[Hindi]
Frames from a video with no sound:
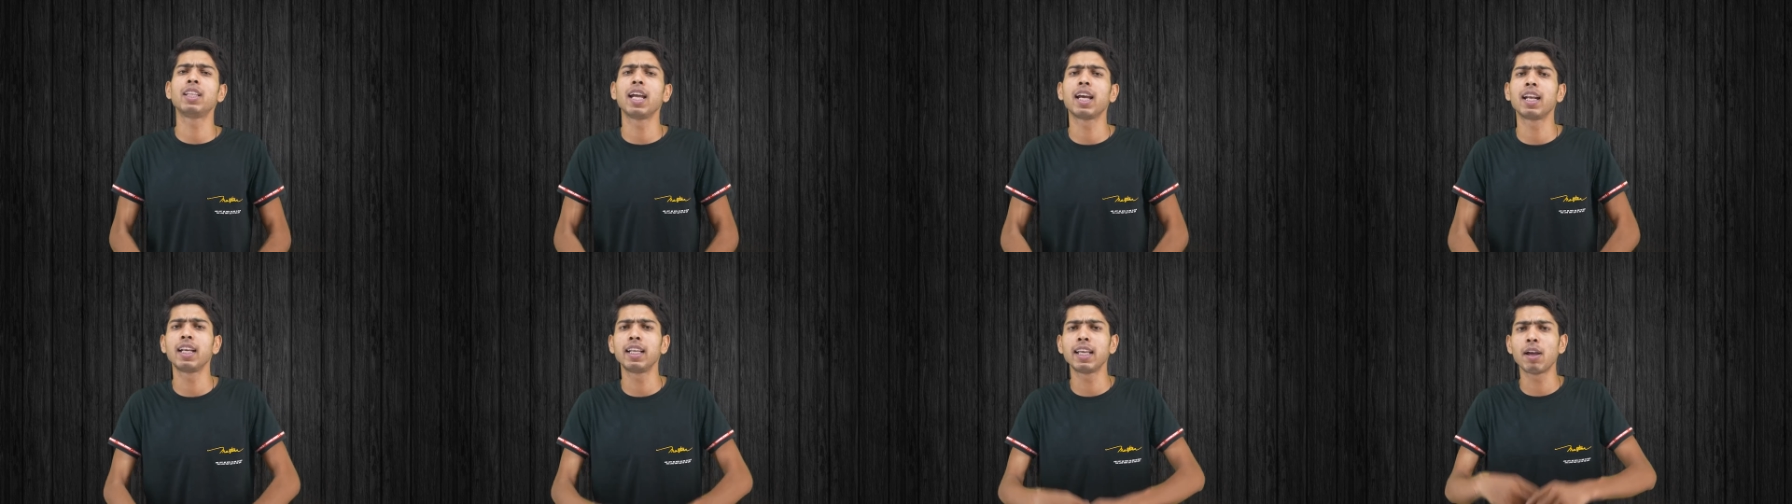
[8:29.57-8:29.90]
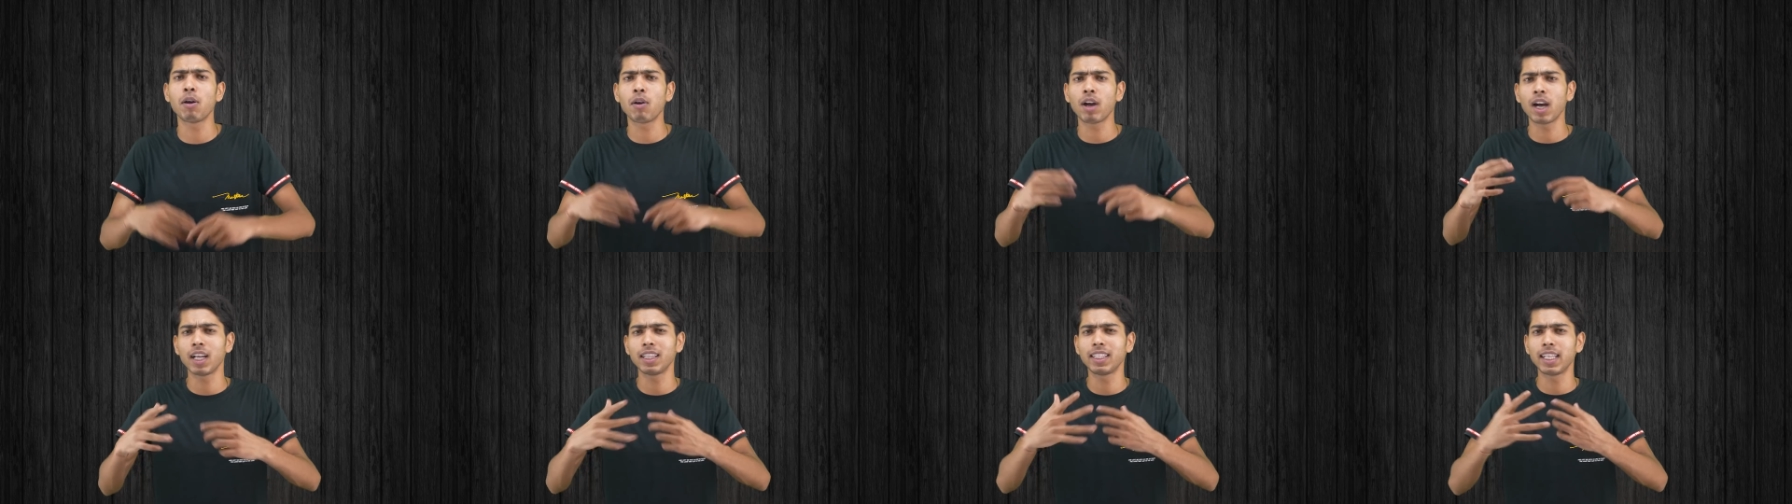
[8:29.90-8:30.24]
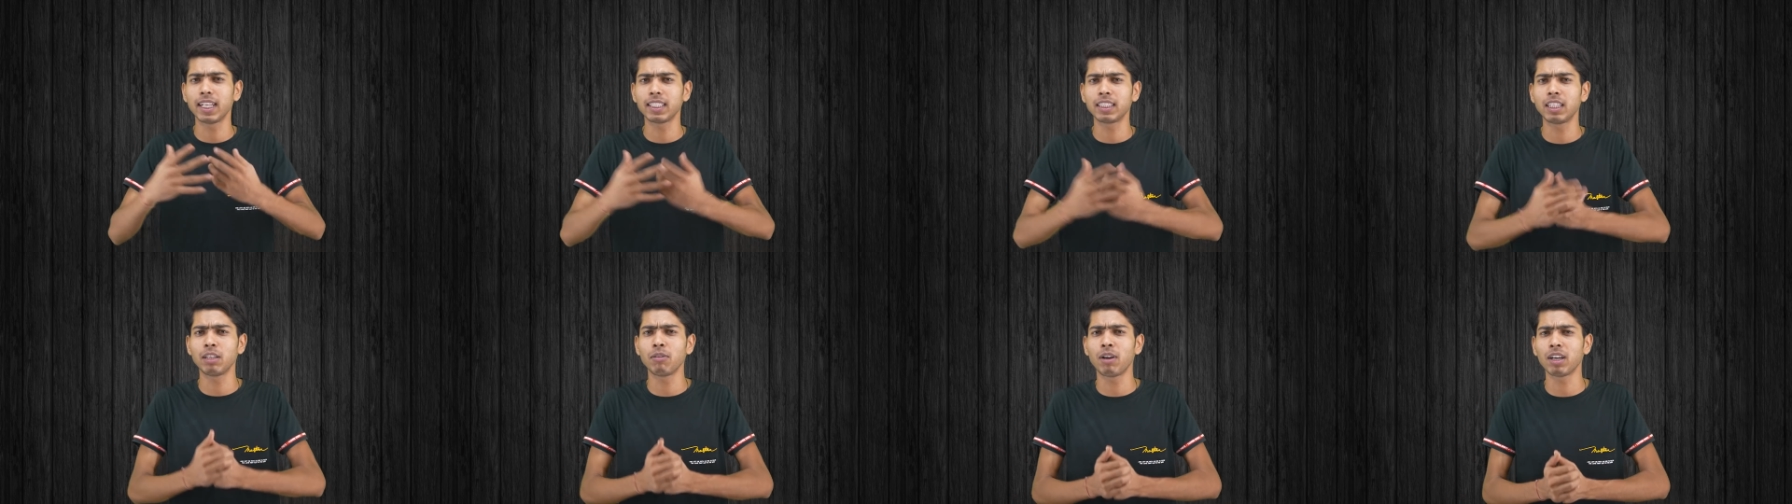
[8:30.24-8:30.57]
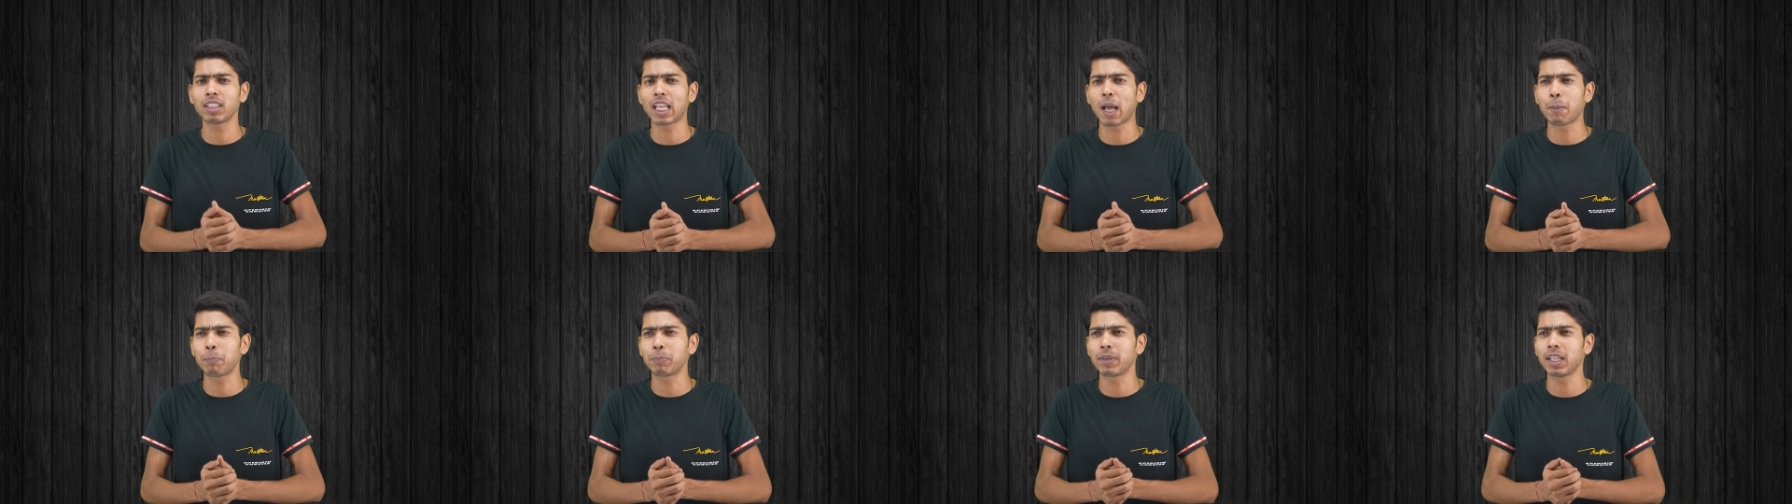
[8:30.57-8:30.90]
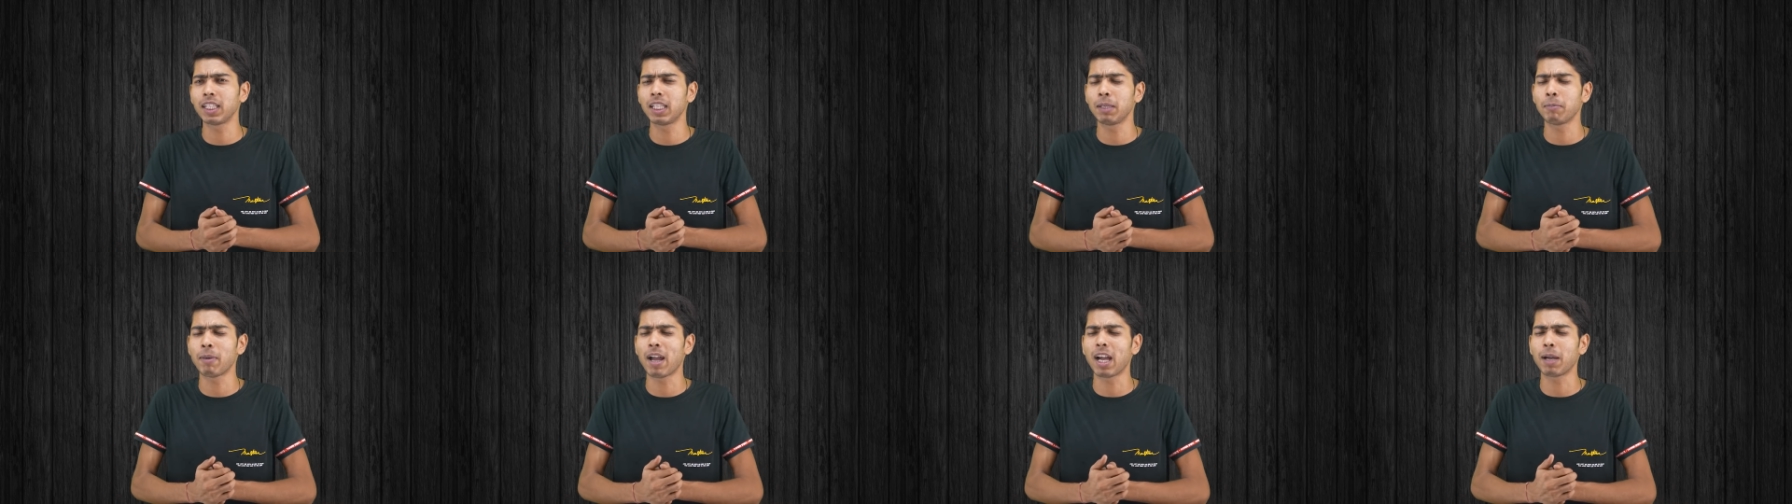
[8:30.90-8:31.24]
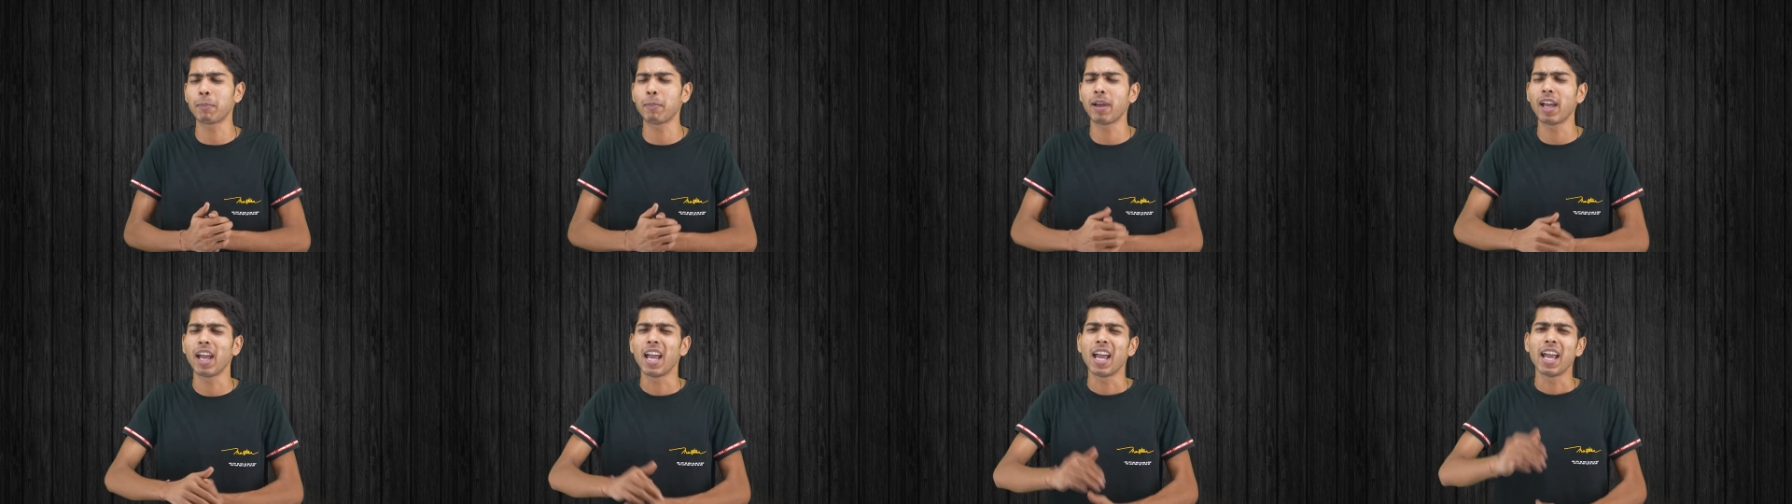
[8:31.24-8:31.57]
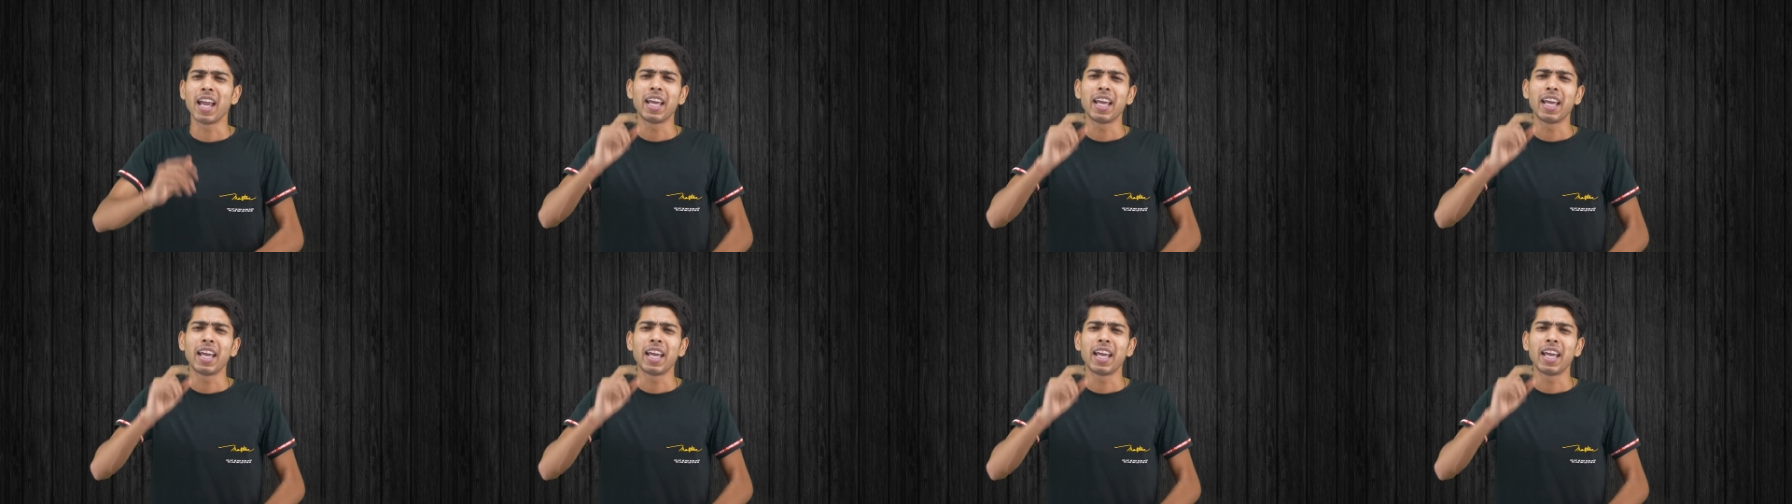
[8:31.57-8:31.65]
देख लिया होगा देखते वक्त आपके दिमाग में